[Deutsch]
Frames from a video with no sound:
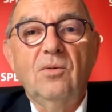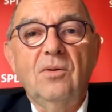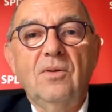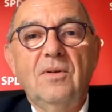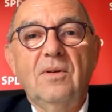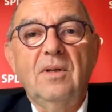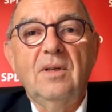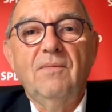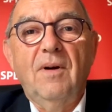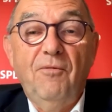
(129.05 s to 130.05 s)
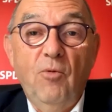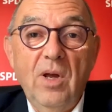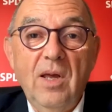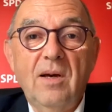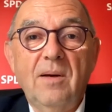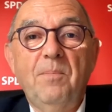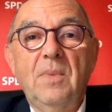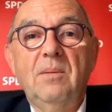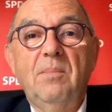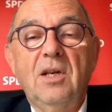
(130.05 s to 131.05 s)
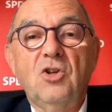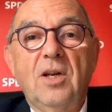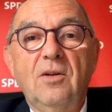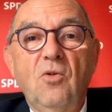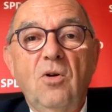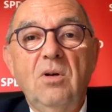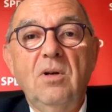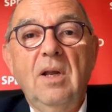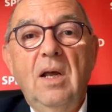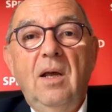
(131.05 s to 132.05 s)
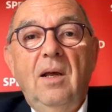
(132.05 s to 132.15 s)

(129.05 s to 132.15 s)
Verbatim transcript: Und äh, ich war vorher äh, bei der Stadt Köln